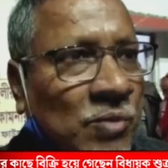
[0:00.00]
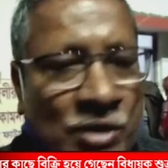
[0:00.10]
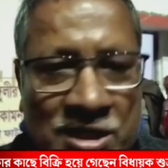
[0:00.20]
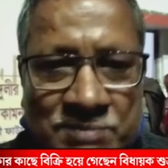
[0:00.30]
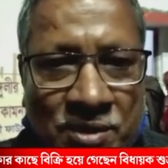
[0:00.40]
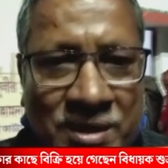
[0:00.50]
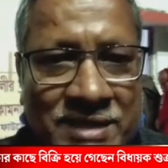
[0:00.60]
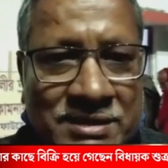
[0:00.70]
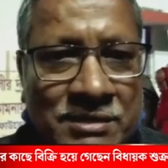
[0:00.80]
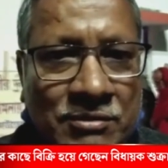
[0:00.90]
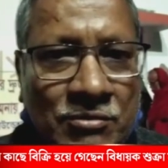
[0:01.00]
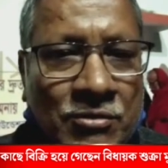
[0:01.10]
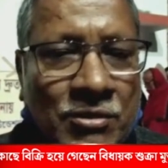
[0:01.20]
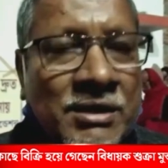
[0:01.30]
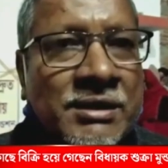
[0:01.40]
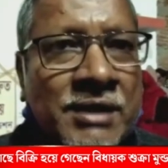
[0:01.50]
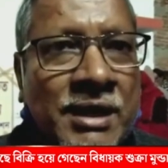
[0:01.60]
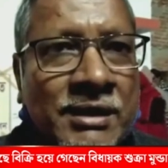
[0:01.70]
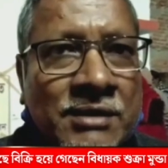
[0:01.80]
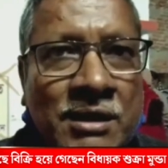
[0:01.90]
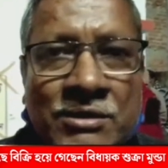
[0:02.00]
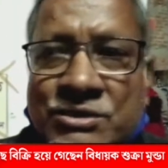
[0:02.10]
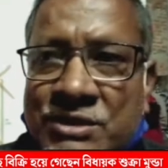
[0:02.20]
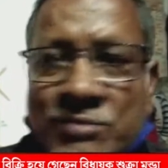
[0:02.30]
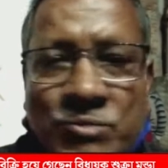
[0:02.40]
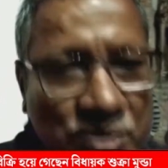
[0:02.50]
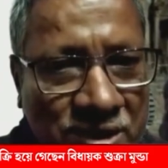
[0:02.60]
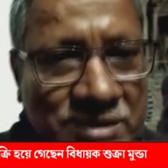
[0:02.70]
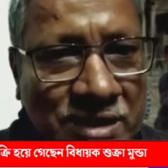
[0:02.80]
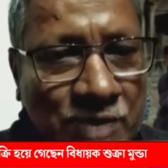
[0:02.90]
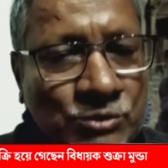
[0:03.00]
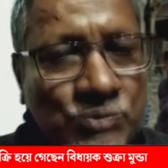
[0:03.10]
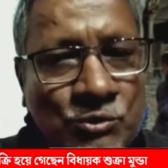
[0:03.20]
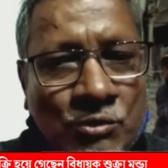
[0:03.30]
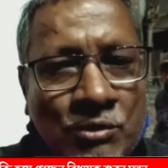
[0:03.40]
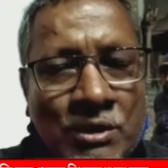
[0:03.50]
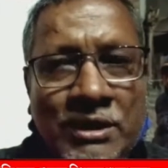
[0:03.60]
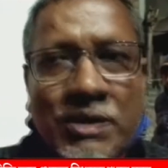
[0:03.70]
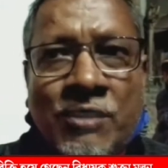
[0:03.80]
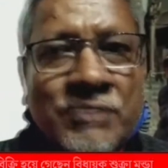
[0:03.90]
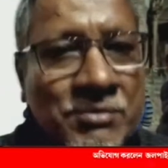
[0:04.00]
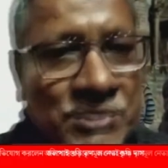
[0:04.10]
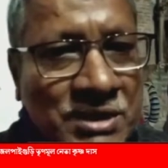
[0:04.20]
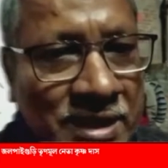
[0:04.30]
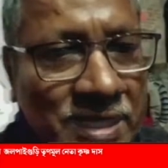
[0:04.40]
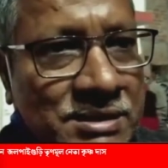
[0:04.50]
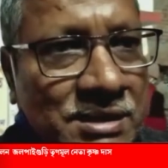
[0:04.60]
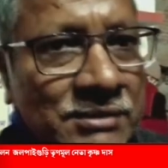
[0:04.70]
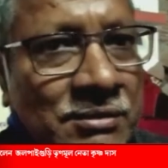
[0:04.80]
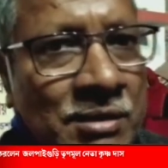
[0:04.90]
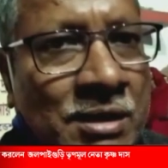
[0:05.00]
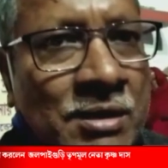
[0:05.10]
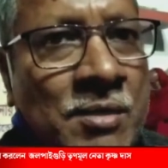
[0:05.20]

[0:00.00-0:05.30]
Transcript: ব্লকেজ পাওয়া গেছে অলরেডি একটা স্টেন বসে গেছে আর দুটোকে অবজারভেশনে রেখেছে ডাক্তাররা